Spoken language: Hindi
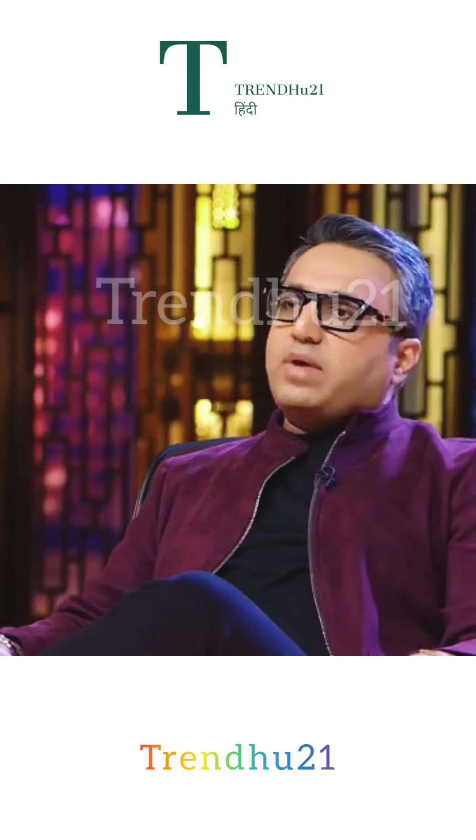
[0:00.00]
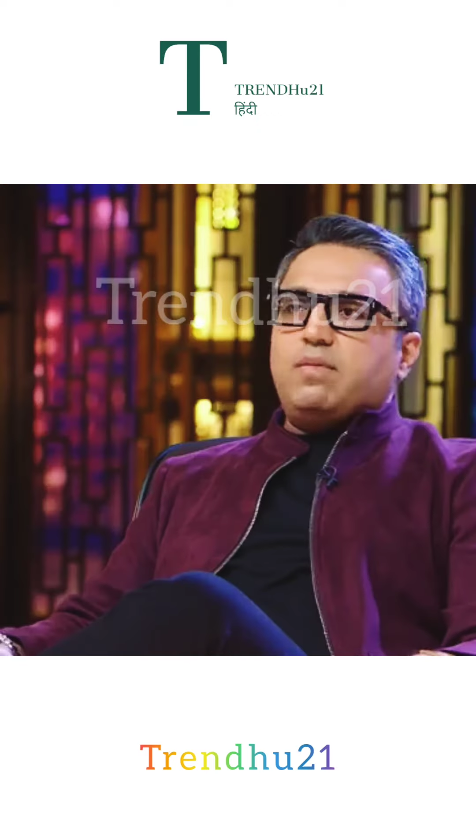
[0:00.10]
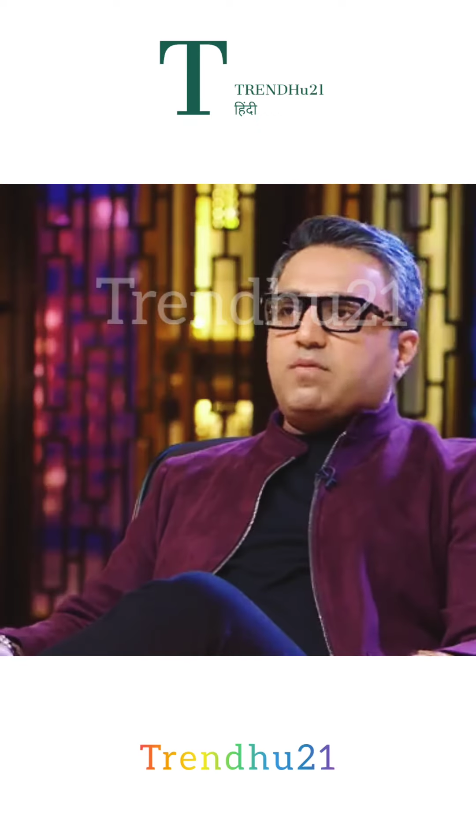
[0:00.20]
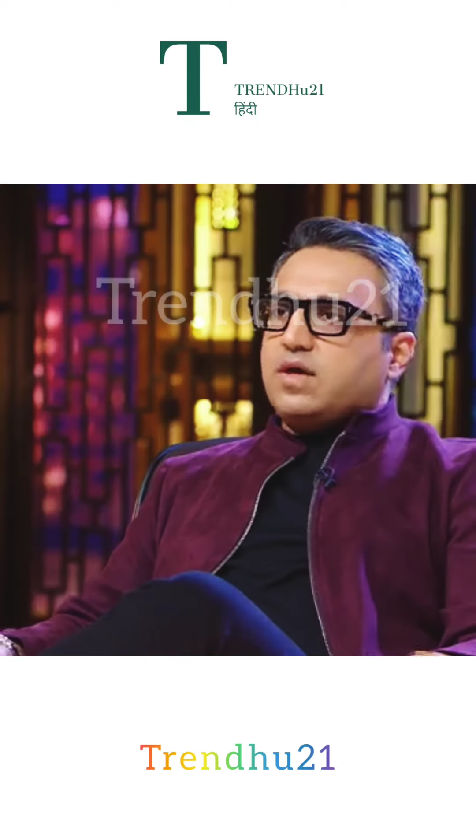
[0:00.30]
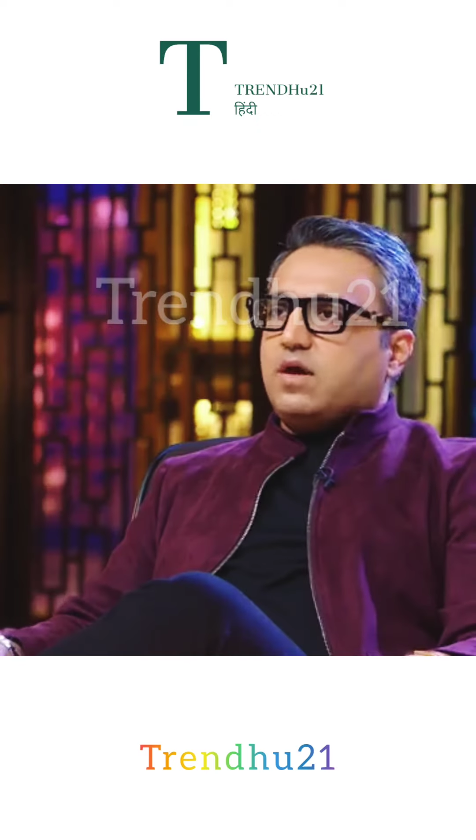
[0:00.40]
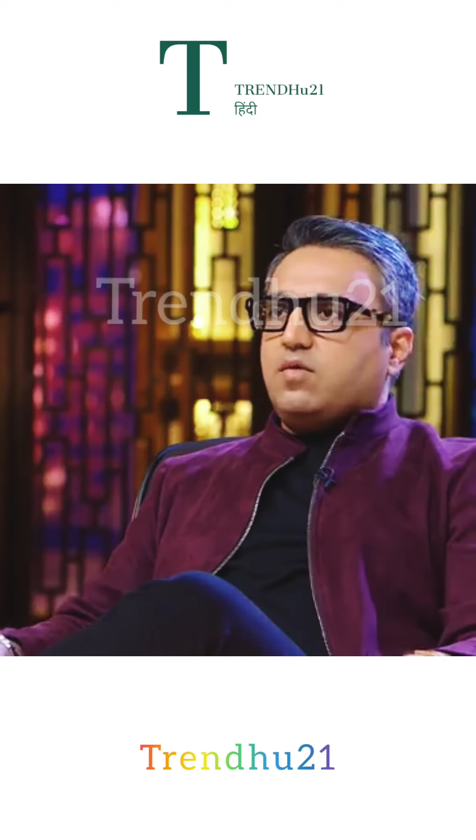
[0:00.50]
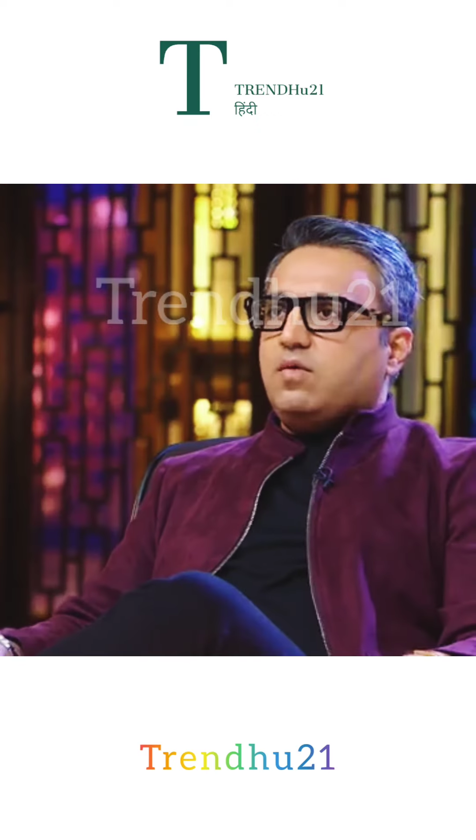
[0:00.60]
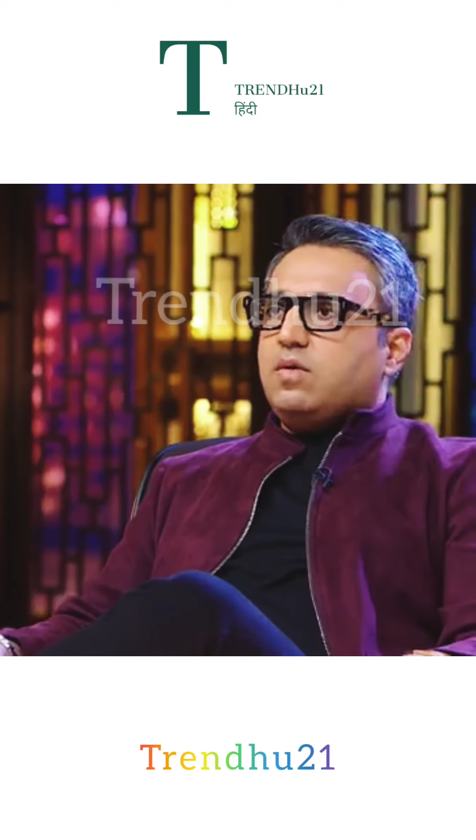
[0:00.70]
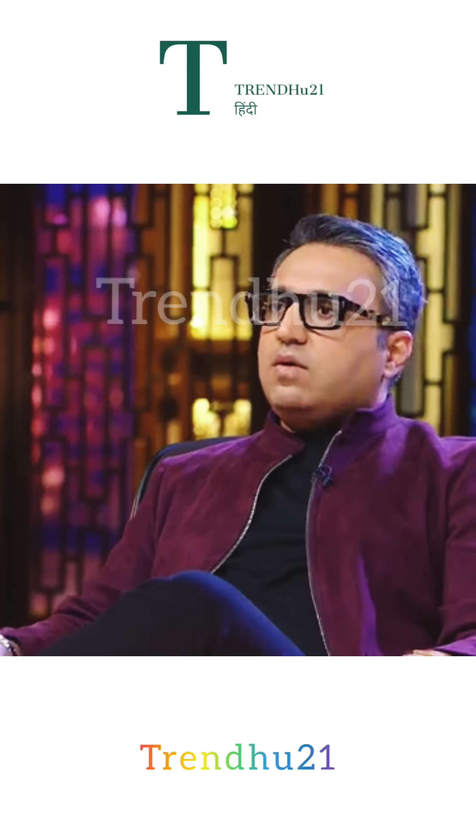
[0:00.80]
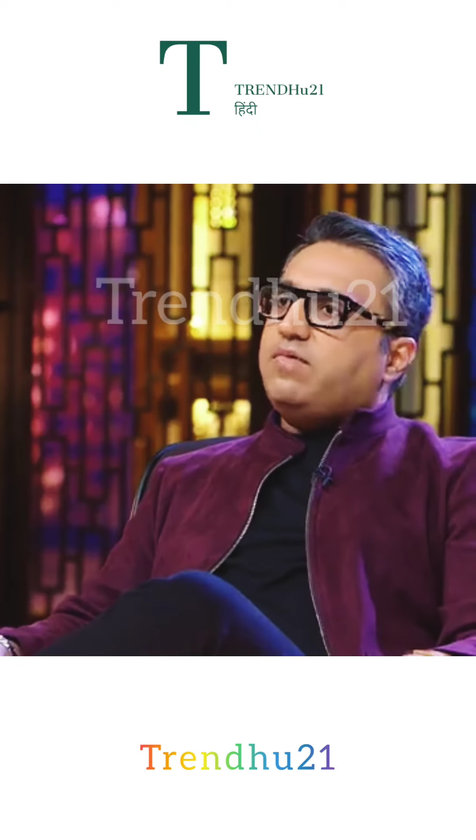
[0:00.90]
टाइम बर्बाद कर रहे
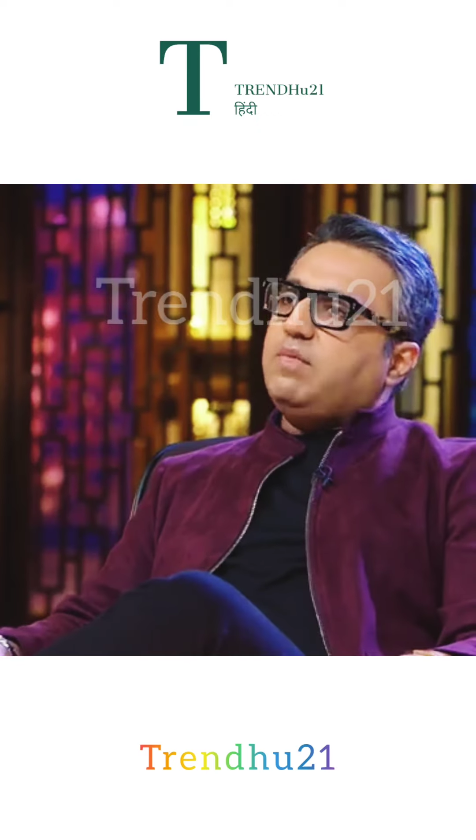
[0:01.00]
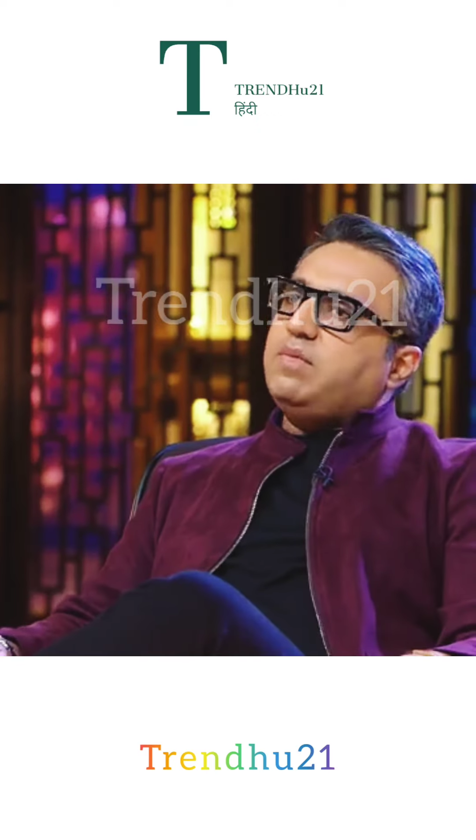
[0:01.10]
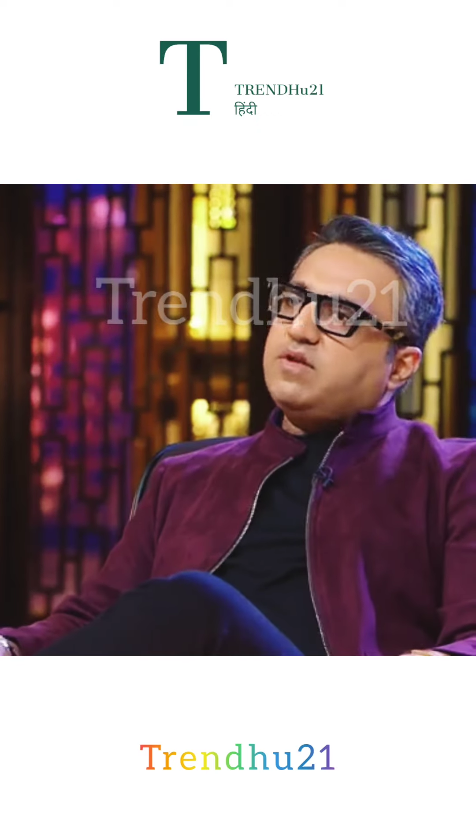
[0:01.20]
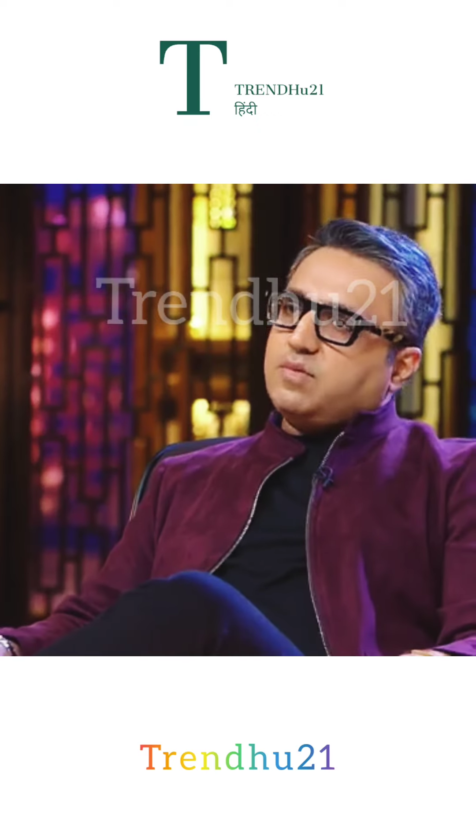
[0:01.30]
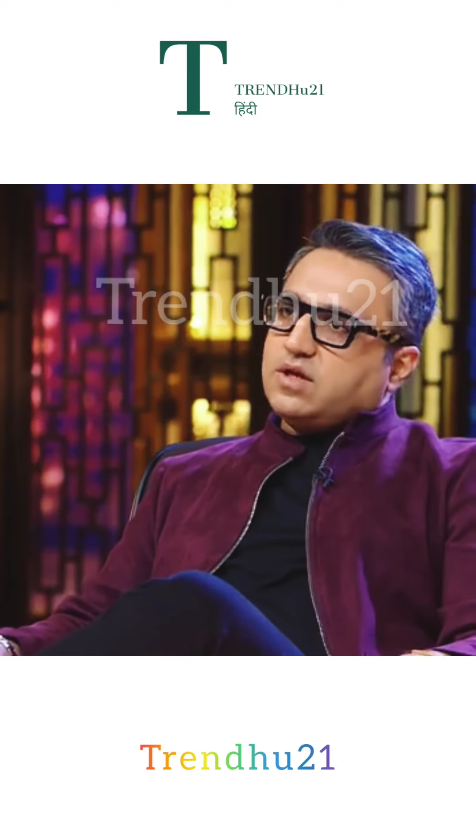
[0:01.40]
हो फैमिली बिजनेस में